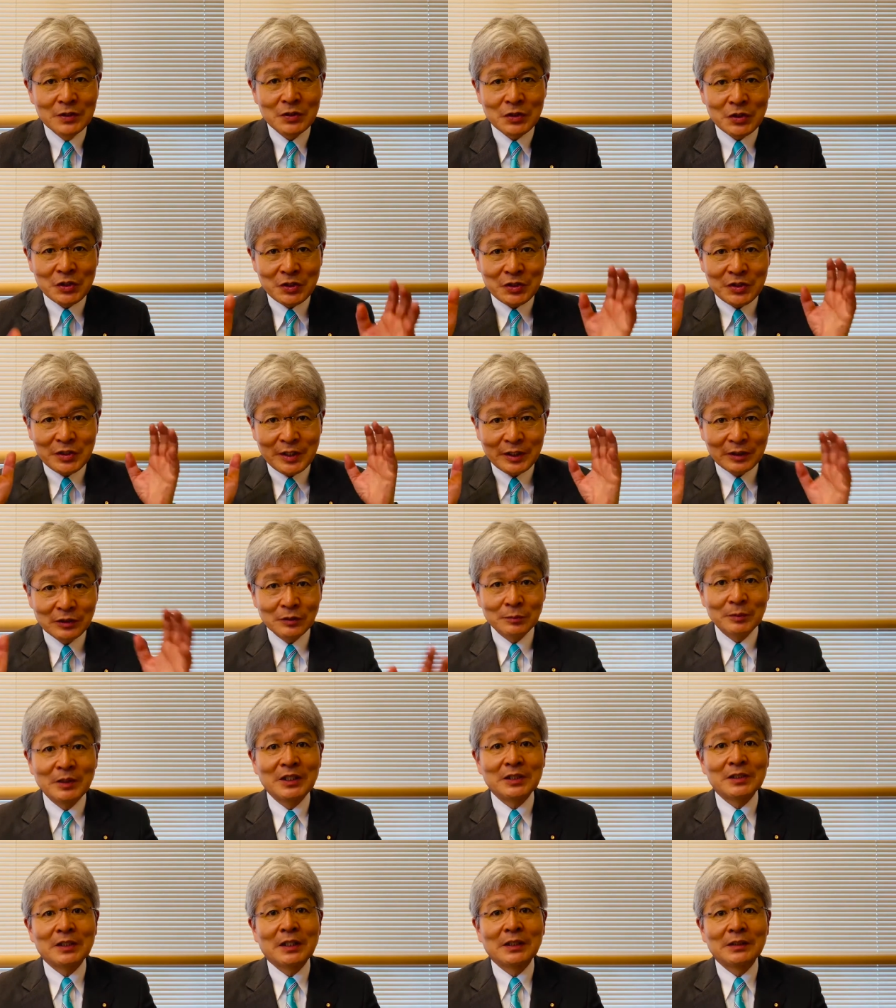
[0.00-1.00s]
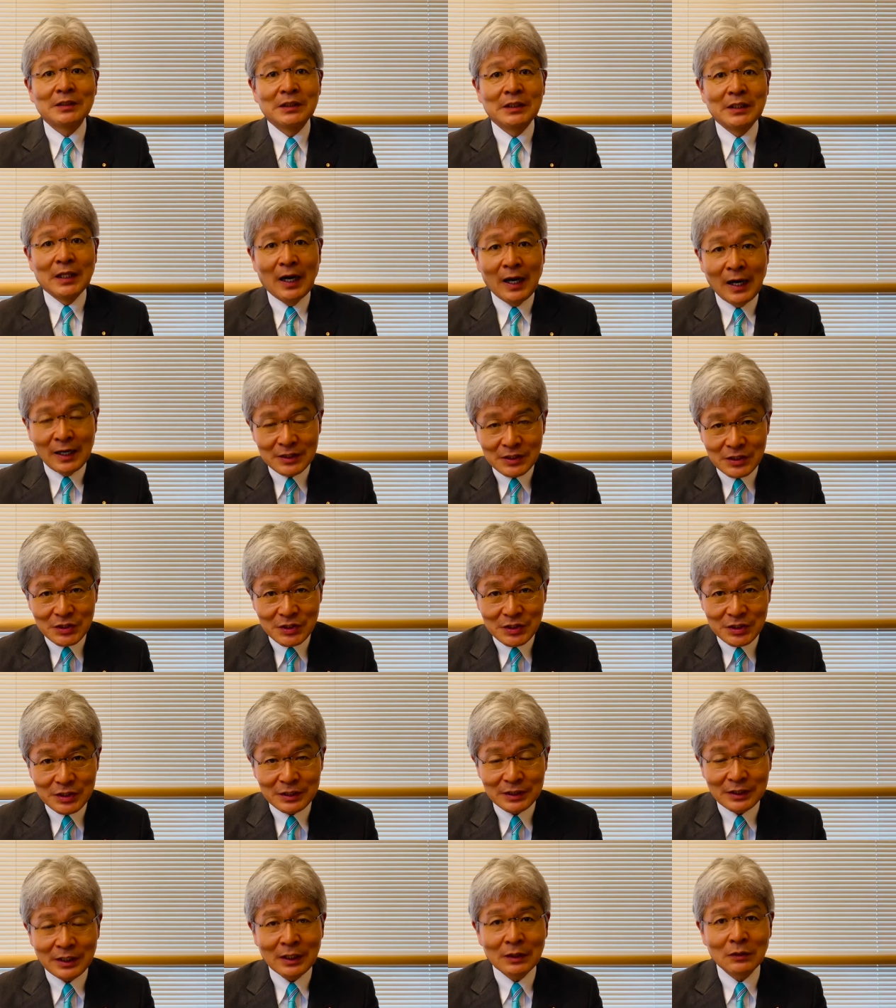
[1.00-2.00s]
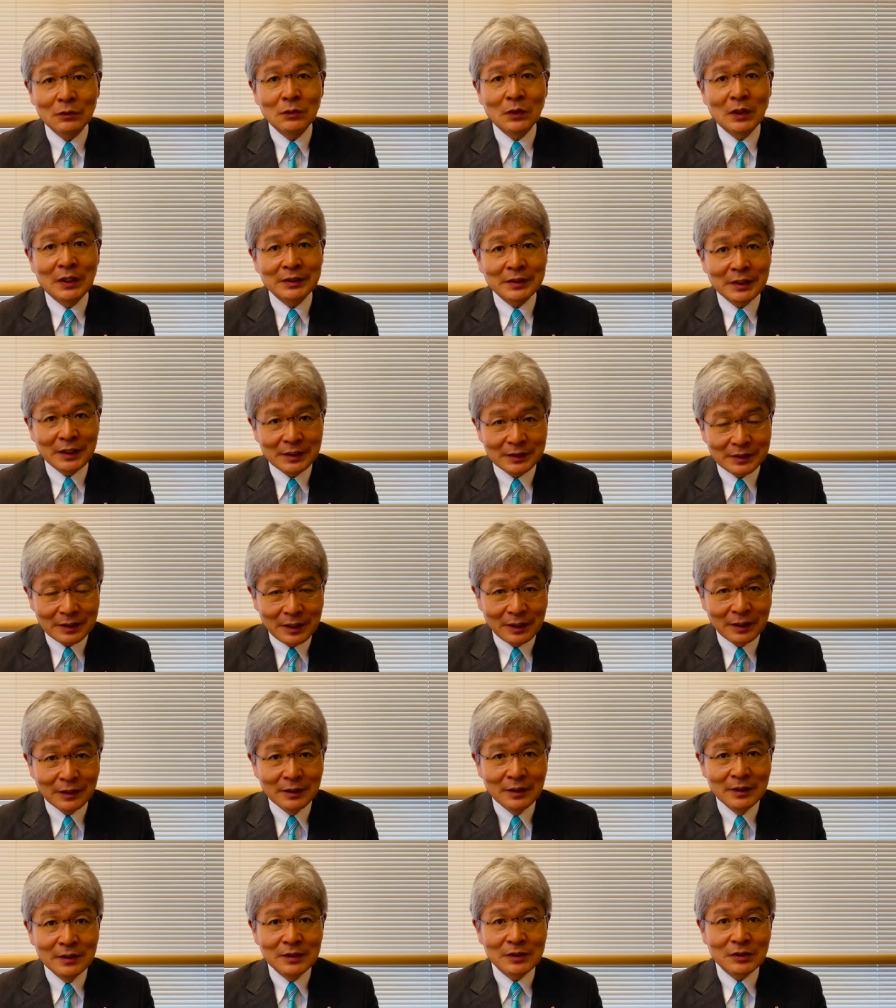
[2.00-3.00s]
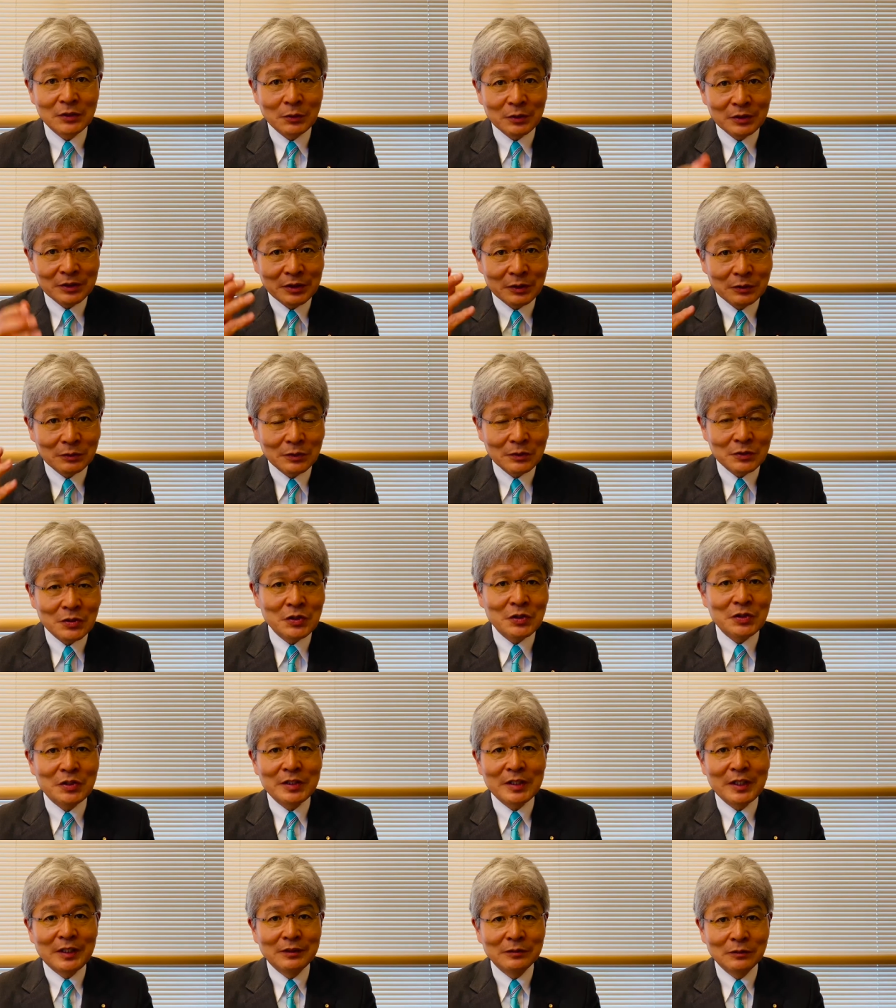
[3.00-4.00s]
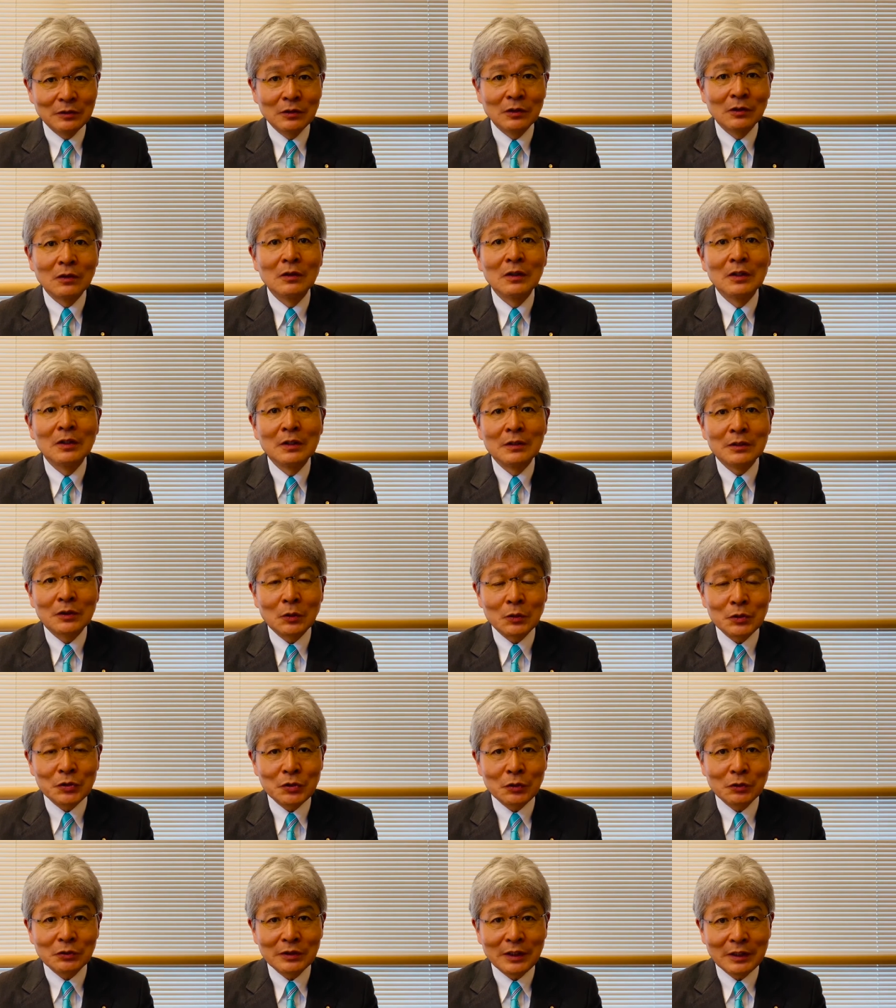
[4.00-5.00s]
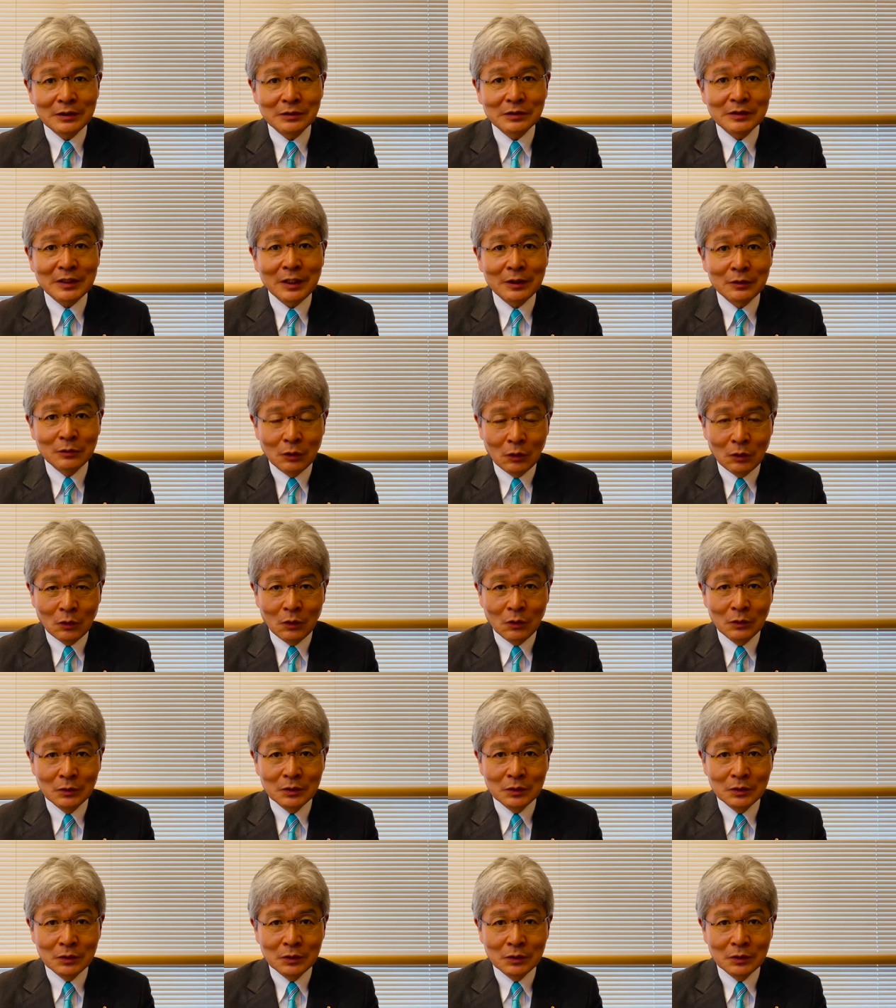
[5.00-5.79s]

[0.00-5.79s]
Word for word: 自治体の皆さんに安心感を与えてそれぞれの自治体の特色ある対応